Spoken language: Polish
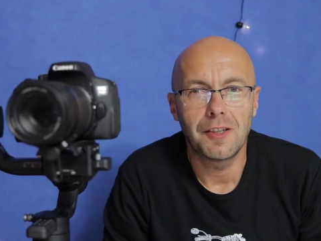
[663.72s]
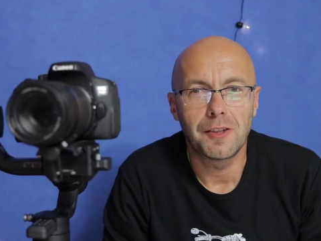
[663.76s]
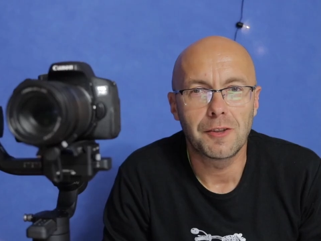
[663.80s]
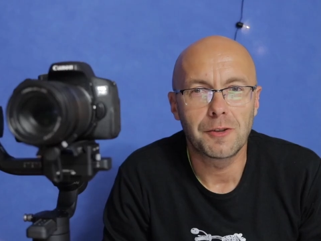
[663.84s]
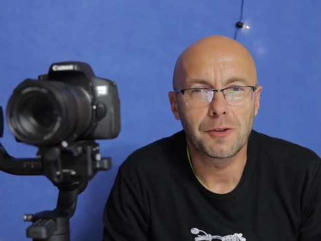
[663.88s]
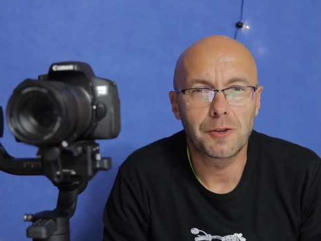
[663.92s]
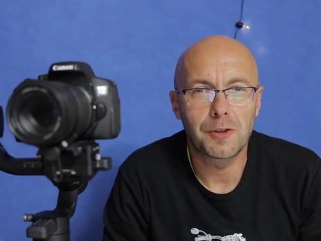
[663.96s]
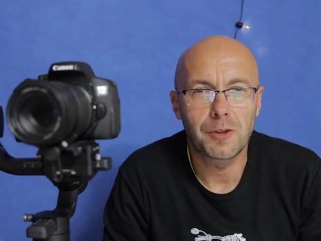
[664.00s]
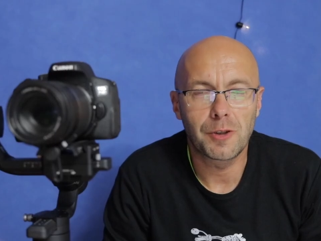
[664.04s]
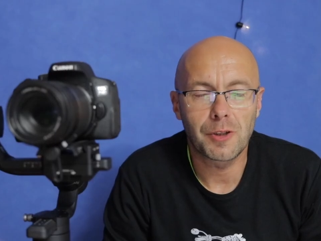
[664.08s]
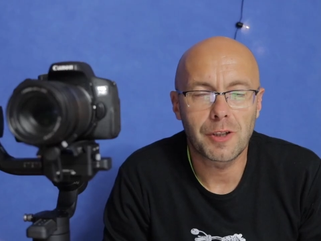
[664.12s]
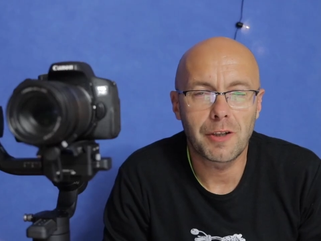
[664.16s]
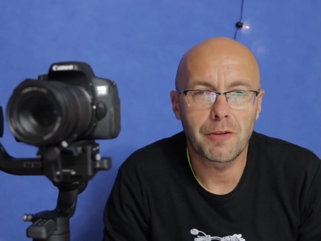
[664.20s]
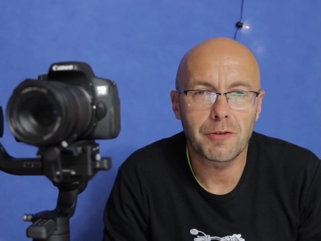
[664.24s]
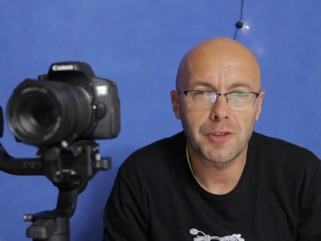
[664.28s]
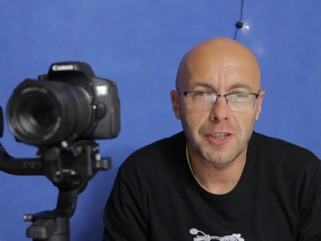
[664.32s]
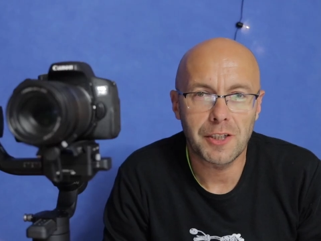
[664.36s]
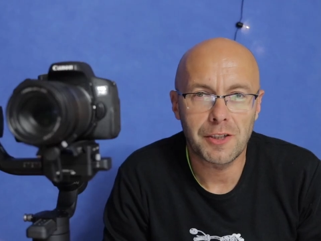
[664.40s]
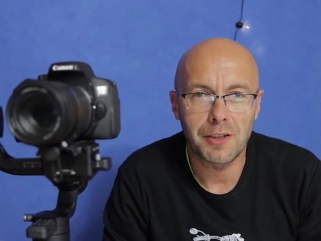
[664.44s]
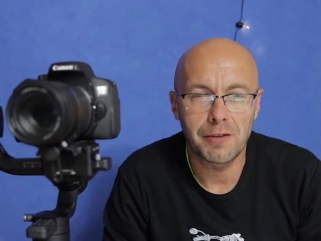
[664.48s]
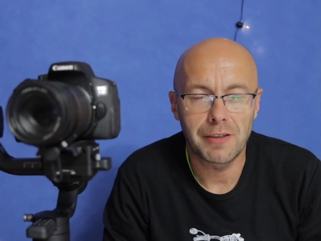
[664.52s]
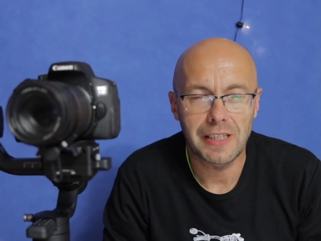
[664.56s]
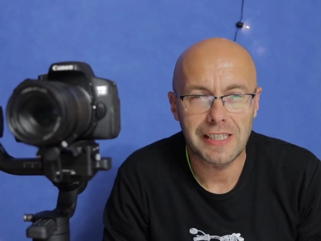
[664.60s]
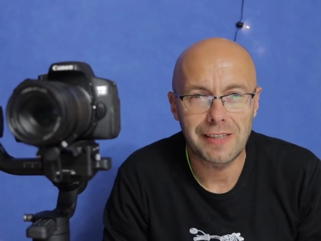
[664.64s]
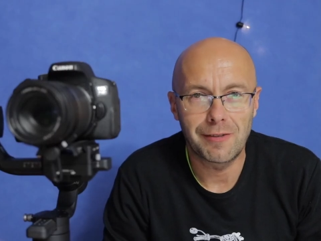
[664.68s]
Drugą
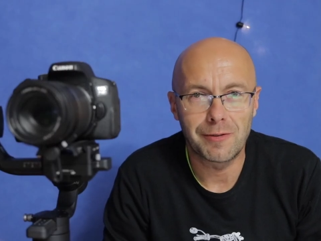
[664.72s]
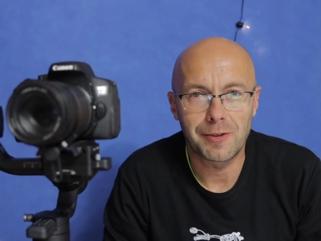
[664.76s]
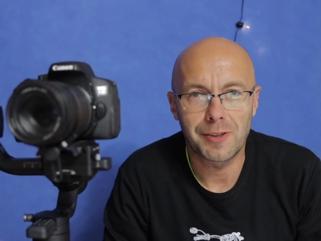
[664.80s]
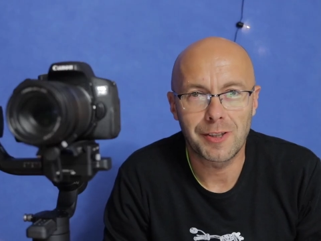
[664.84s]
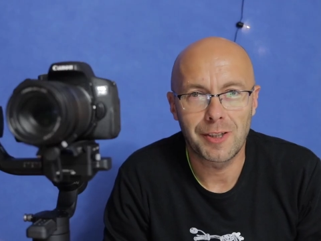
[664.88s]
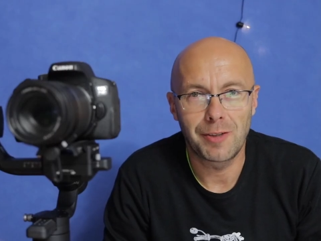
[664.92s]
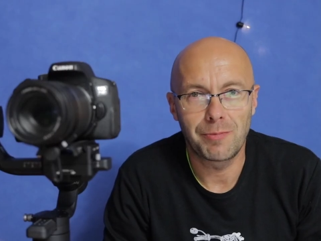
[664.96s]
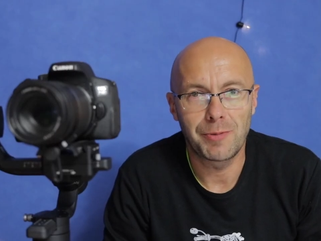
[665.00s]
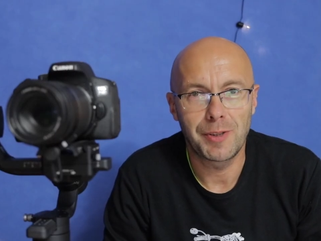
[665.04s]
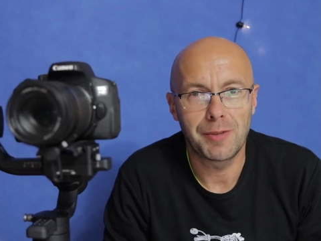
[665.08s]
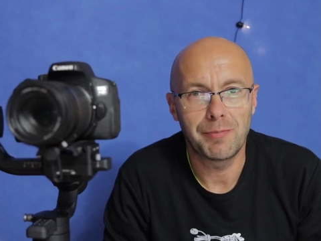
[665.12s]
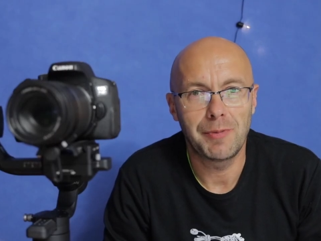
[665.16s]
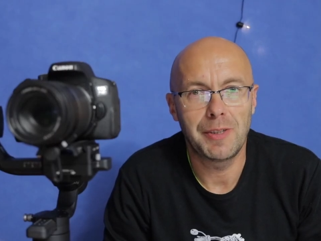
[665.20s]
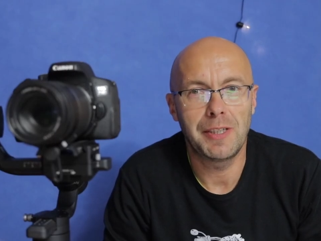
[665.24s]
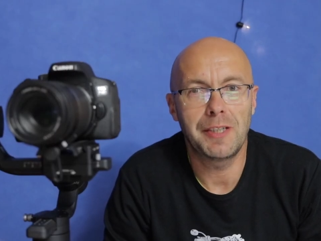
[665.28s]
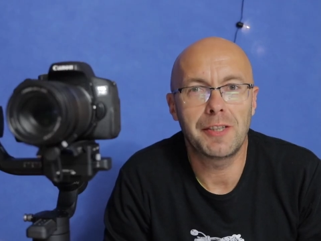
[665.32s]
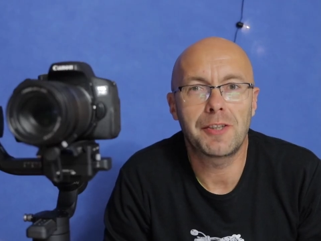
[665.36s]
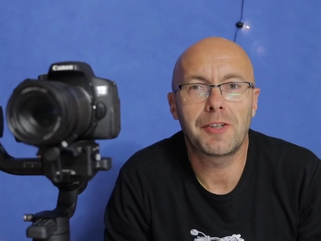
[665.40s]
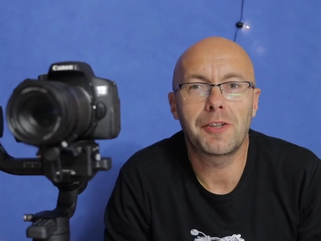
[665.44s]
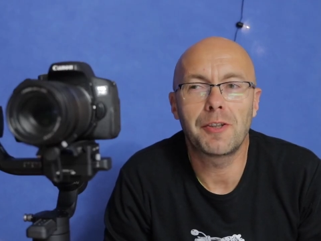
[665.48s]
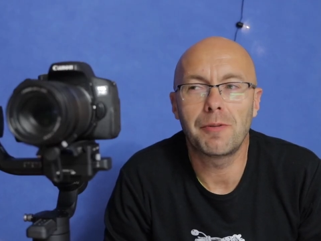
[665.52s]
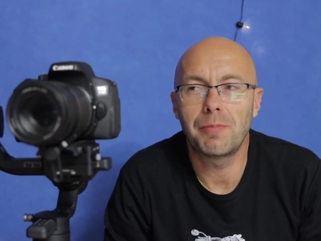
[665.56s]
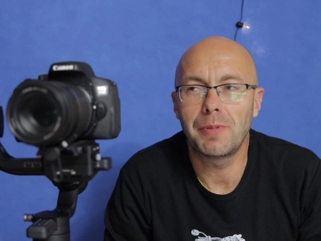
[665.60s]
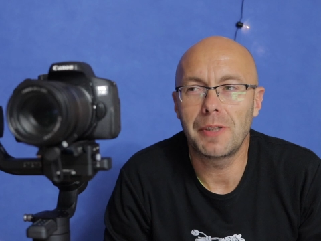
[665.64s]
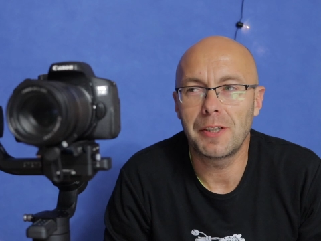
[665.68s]
rzeczą, jaką zrobimy,
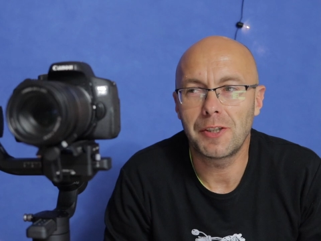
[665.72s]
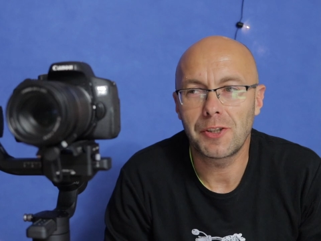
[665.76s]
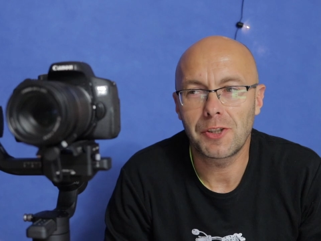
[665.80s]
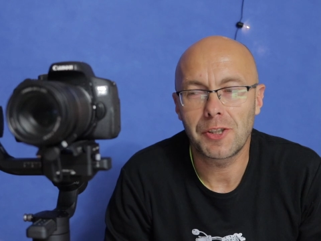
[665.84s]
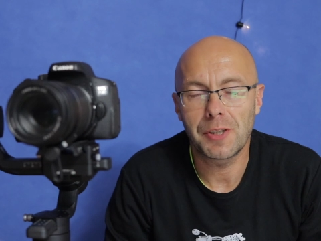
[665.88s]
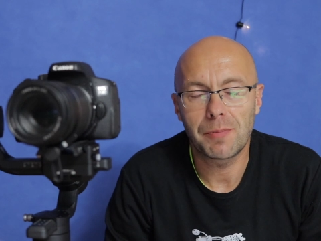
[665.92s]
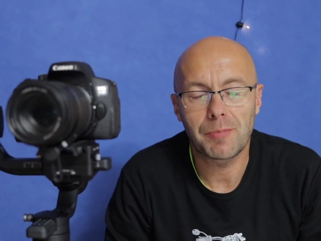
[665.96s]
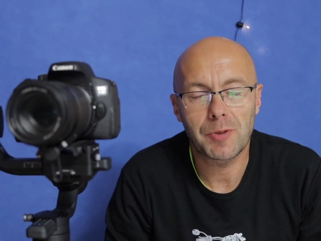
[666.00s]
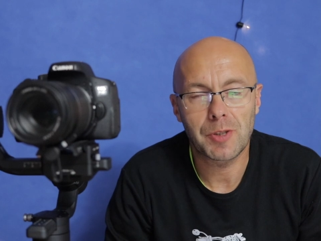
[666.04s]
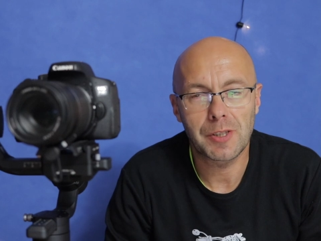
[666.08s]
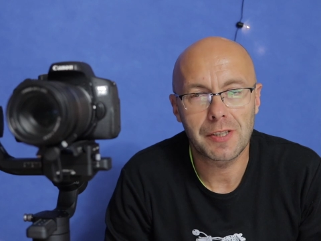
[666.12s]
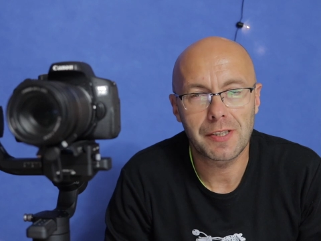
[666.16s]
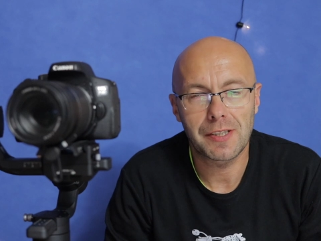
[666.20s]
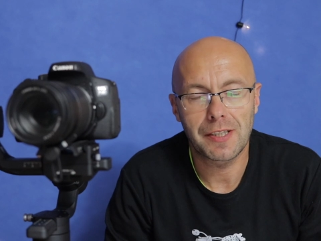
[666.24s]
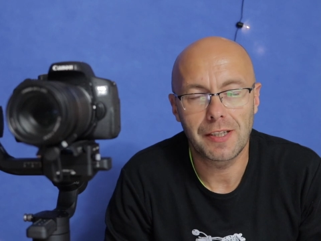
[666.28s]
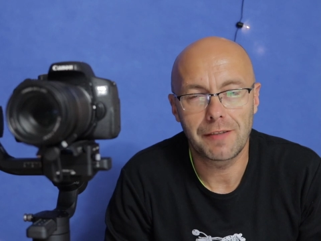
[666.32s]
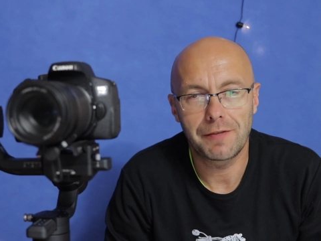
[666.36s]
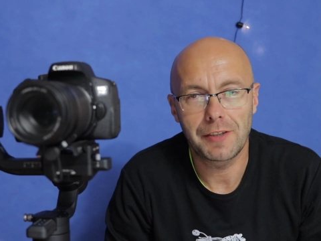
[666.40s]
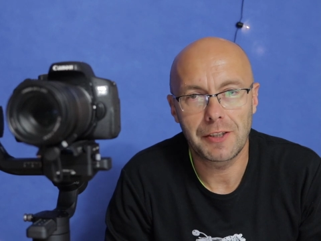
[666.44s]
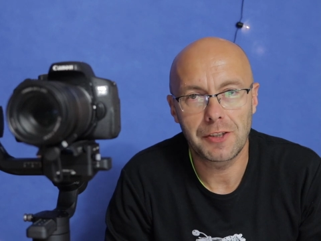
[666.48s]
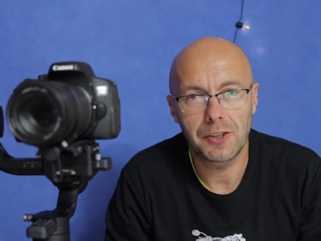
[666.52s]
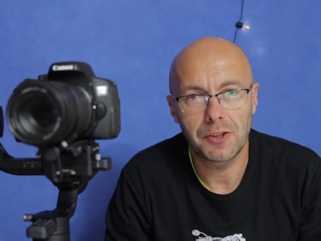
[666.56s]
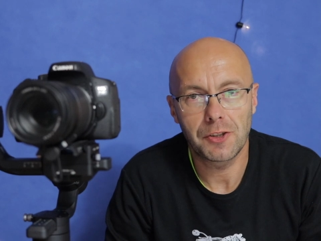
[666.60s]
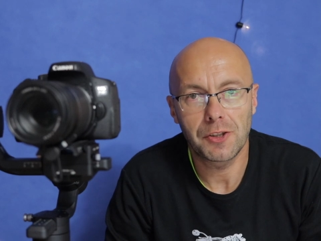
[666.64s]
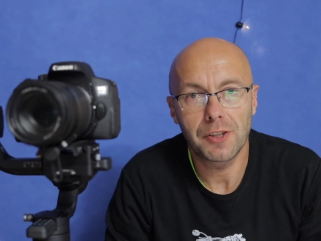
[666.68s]
to będzie
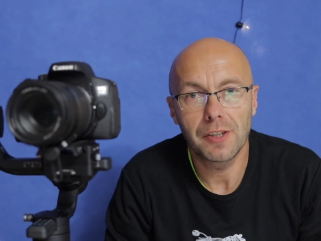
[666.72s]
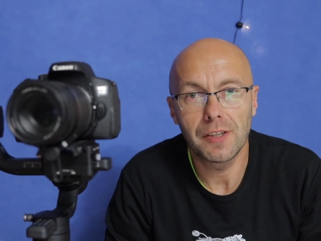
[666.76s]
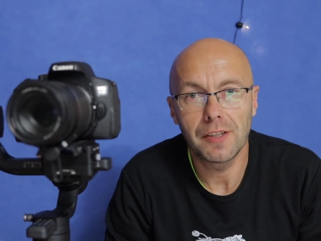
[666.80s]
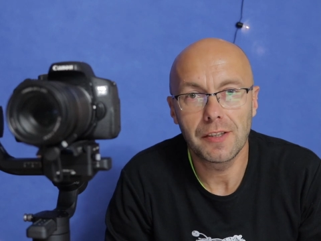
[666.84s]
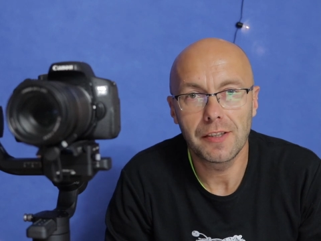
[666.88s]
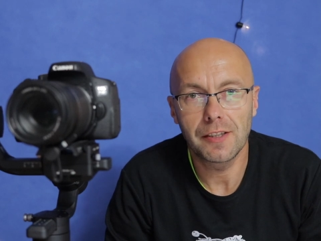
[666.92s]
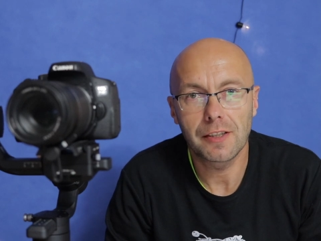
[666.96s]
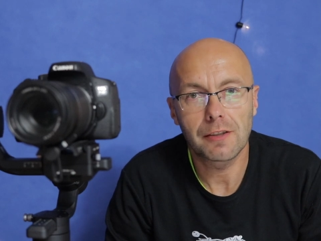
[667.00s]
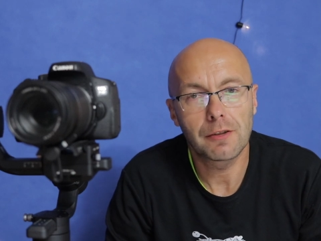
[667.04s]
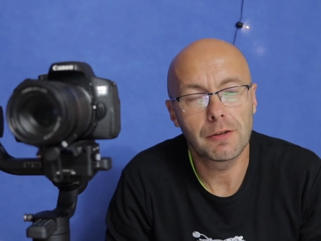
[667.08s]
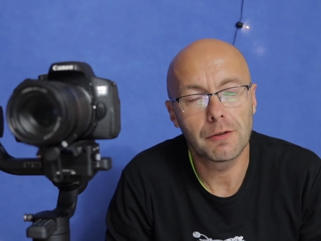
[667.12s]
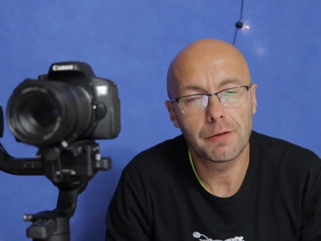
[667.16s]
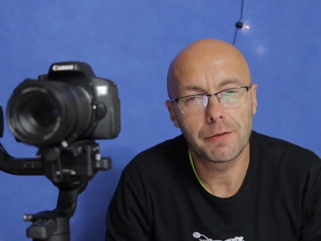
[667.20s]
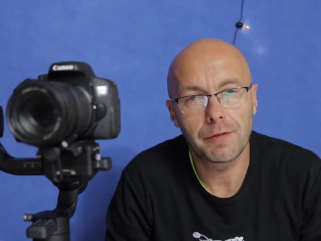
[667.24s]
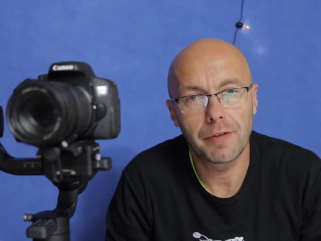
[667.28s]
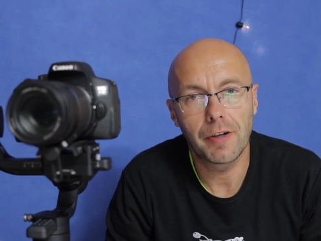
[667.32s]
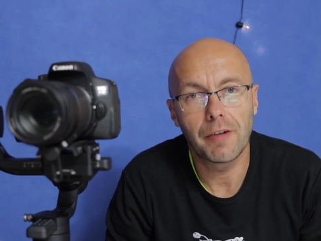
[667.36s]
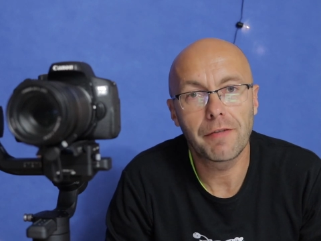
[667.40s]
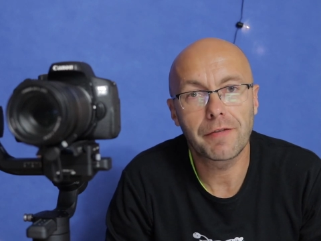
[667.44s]
przestawienie silników